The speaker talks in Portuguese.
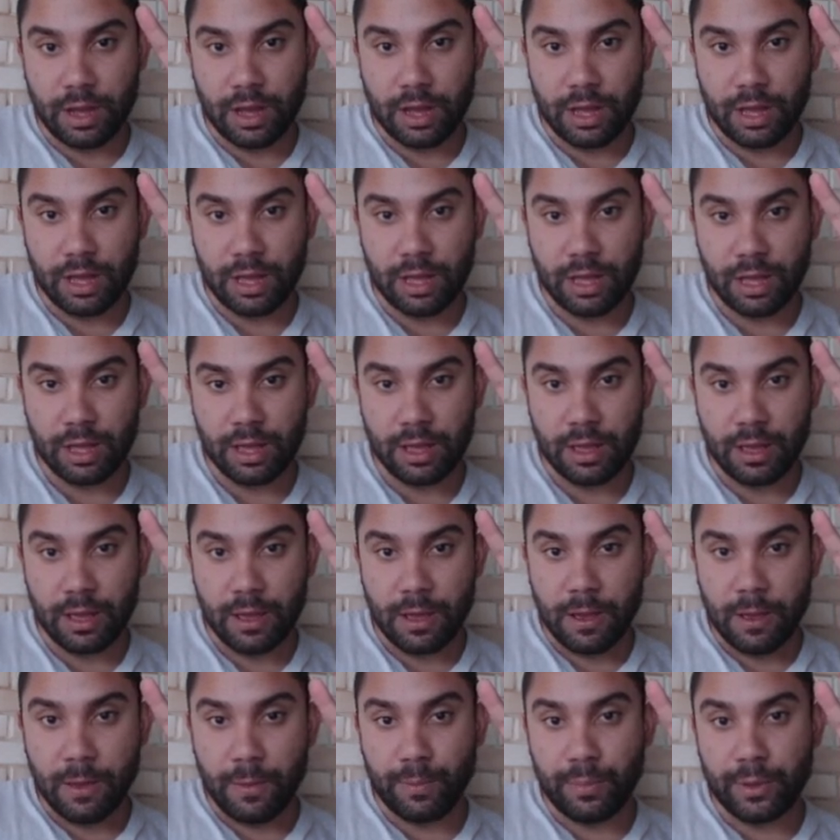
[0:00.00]
Ó.
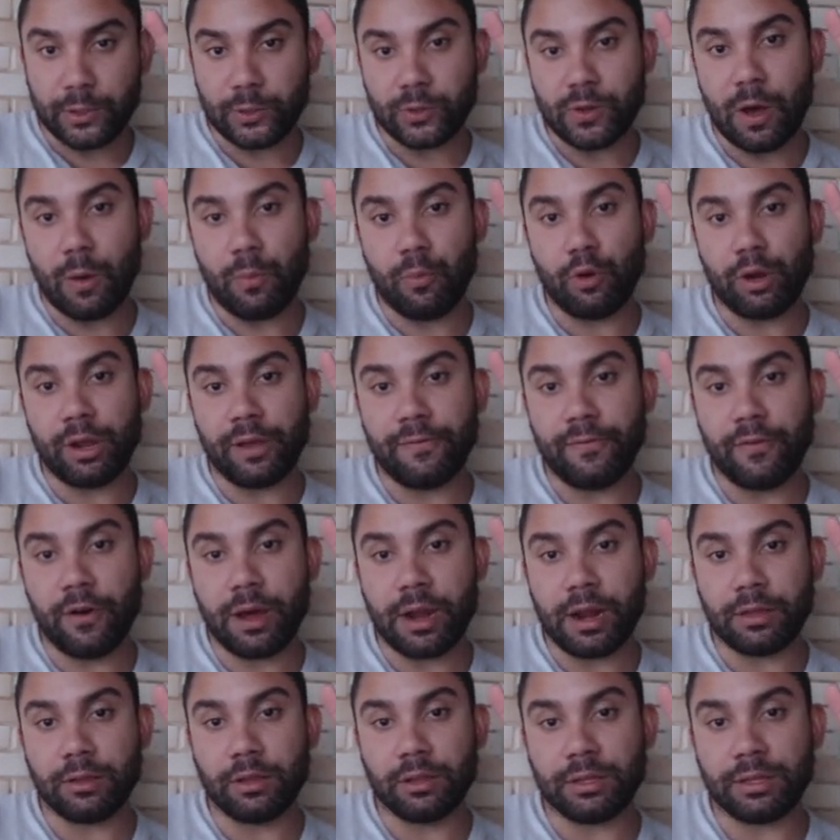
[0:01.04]
Pessoal, em
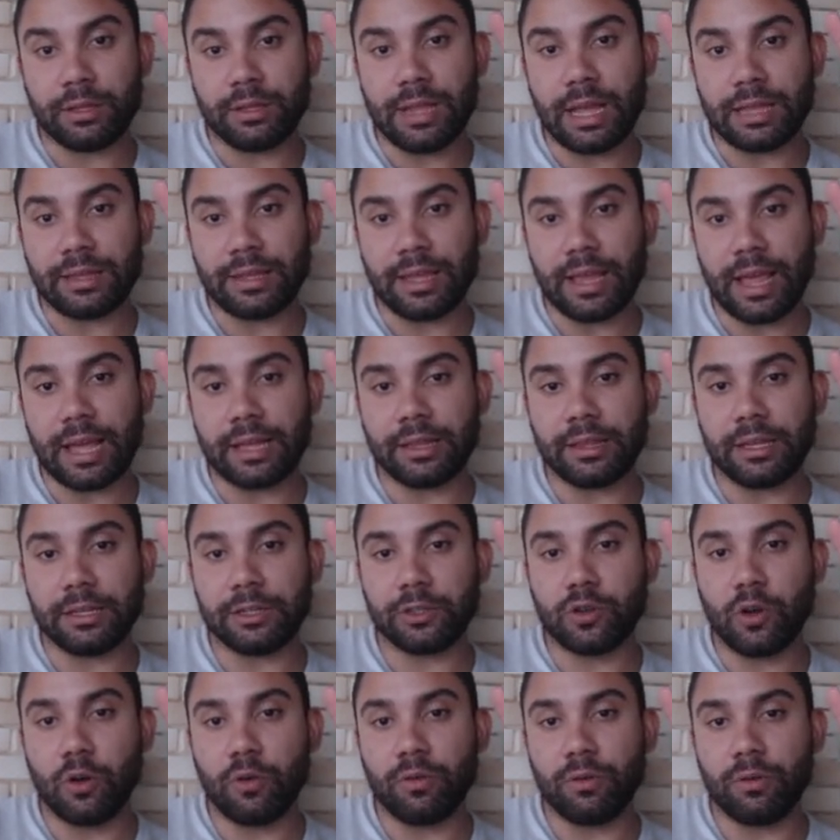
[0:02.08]
fora do, da teta,
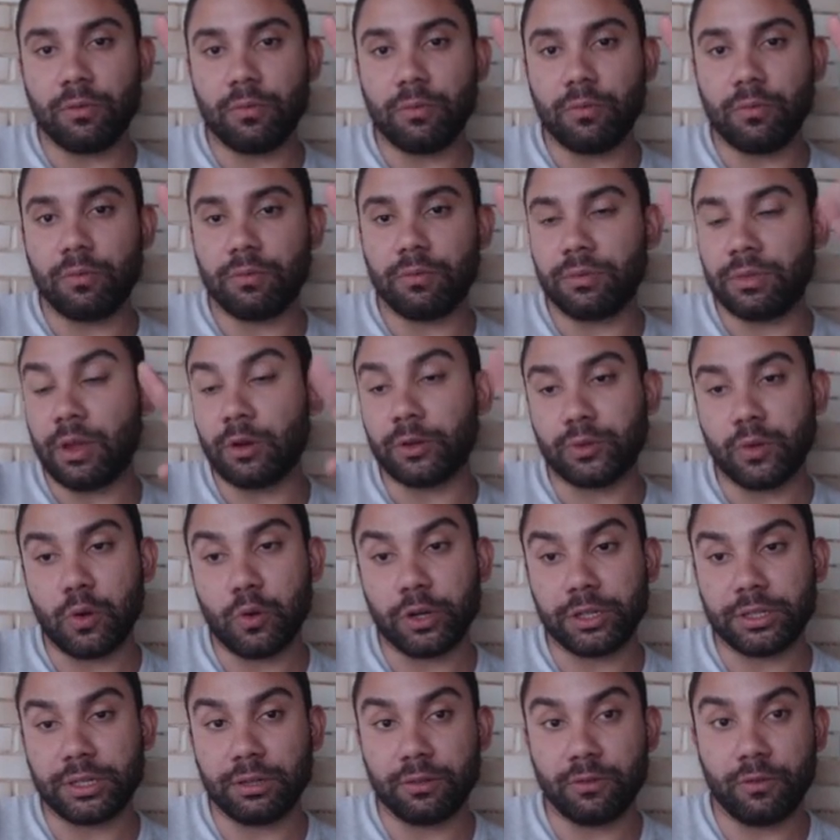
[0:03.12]
estou, não estou
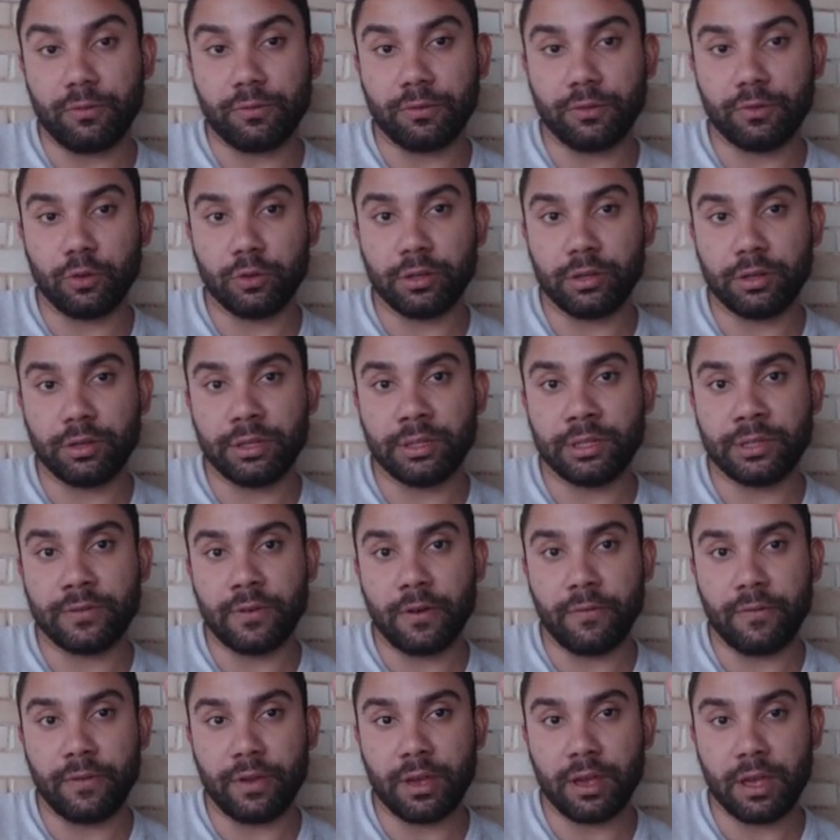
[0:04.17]
gostando do, do
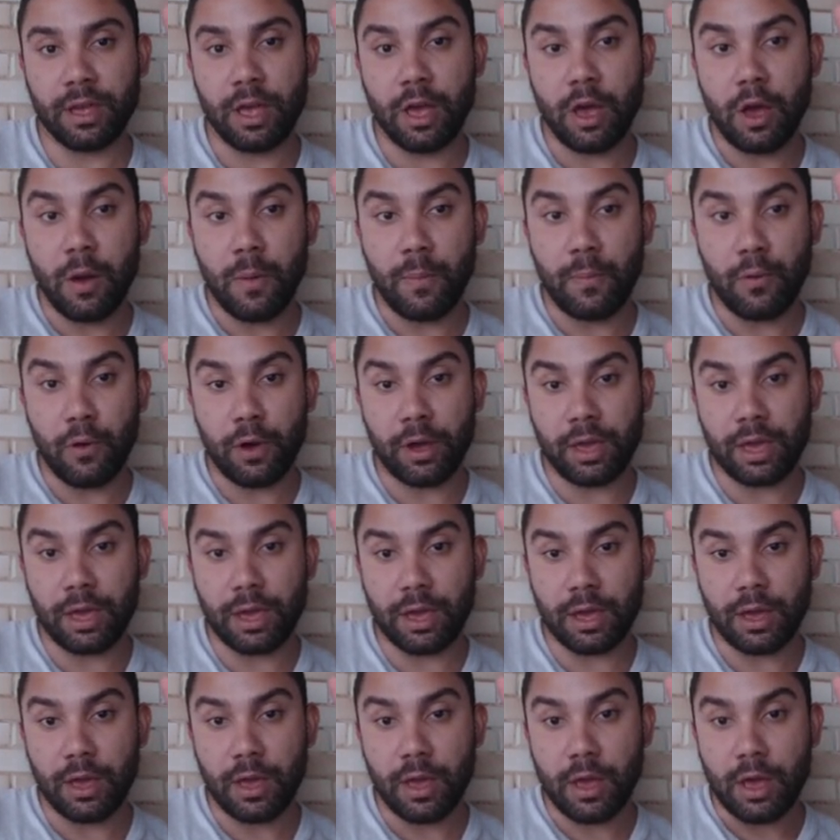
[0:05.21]
desenvolver. Por
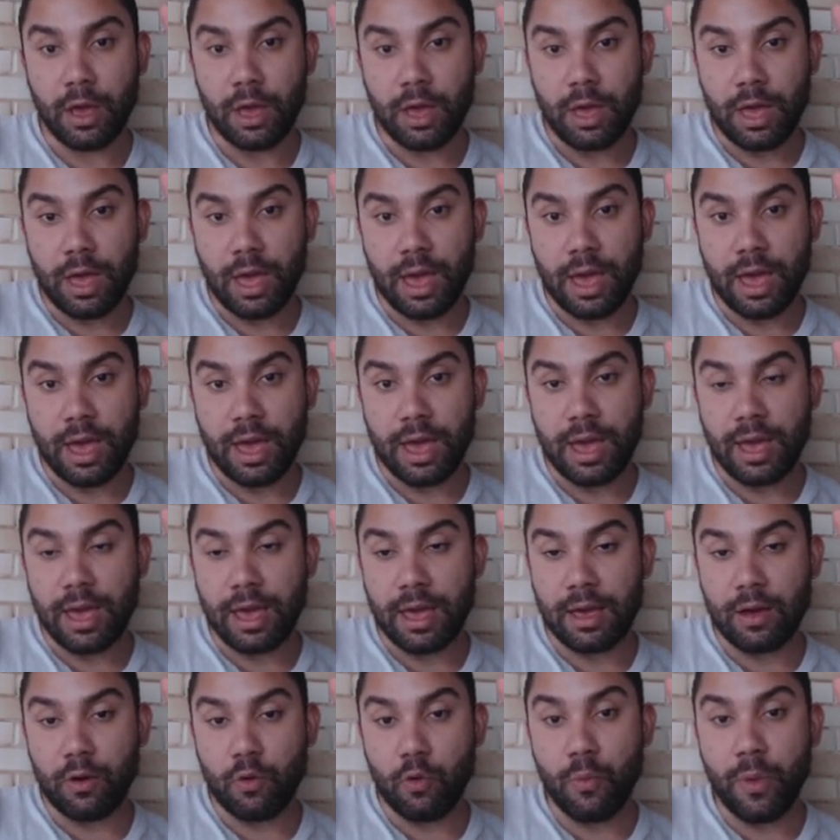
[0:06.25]
quê?
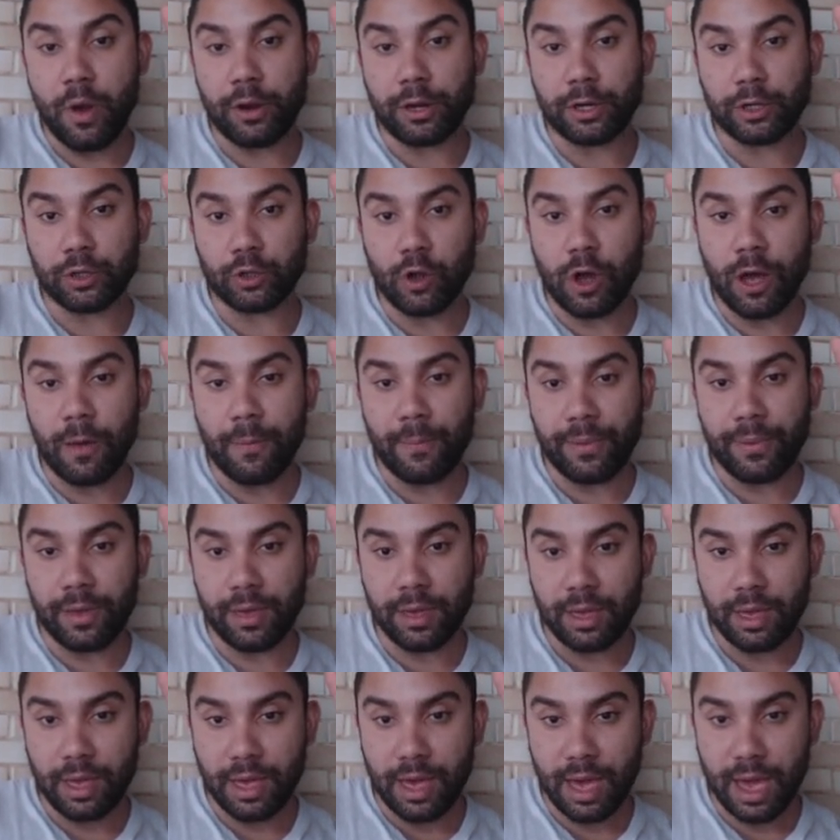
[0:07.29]
É, o meu stop
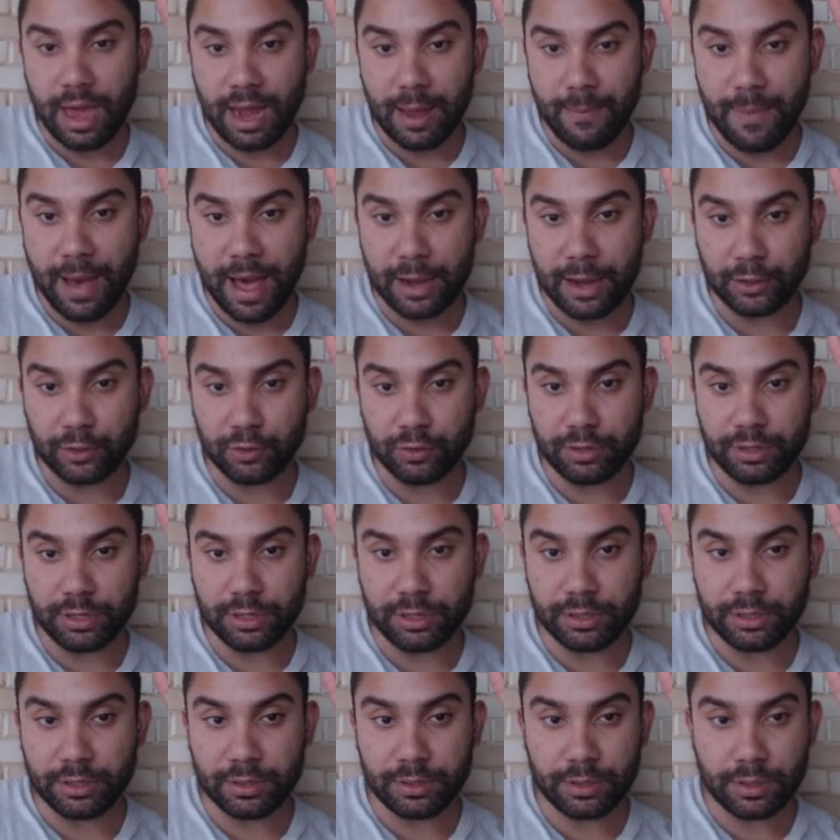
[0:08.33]
era abaixo
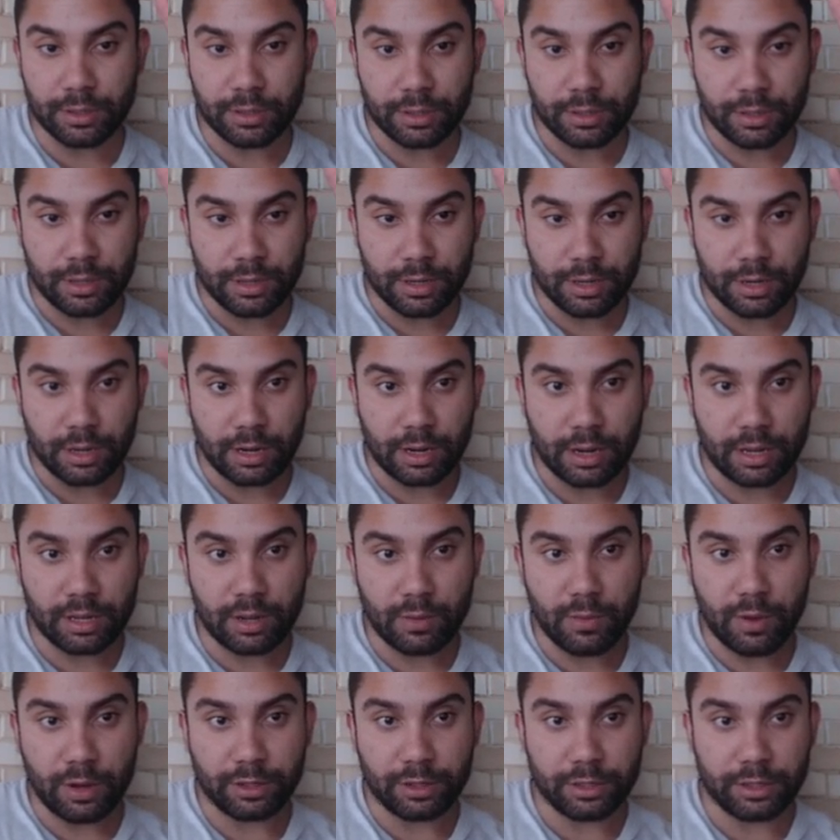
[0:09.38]
disso.
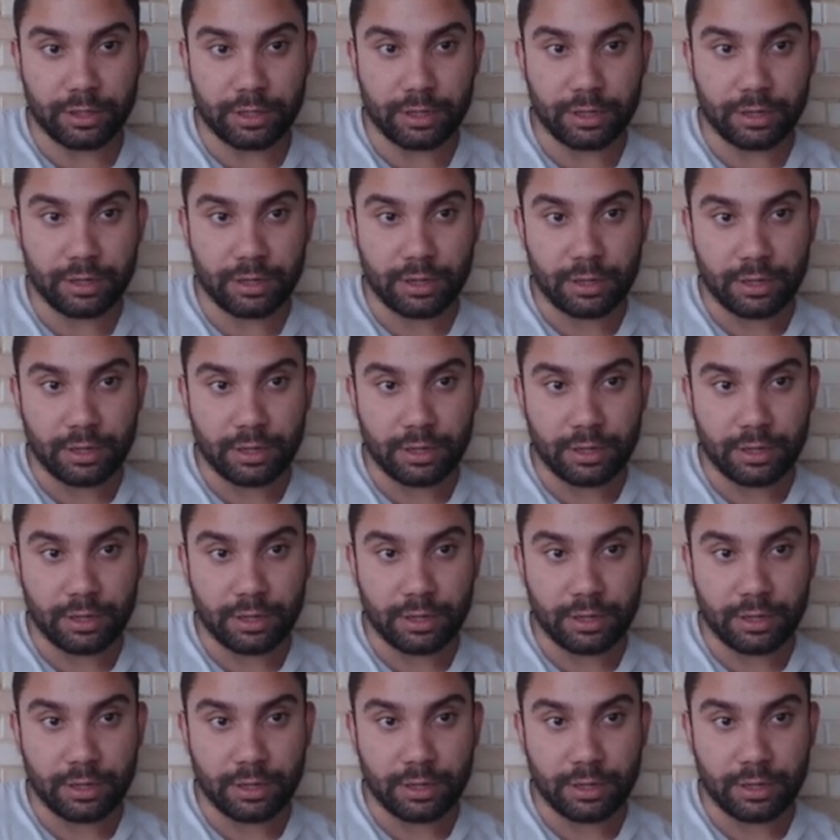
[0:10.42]
Cadê o bot?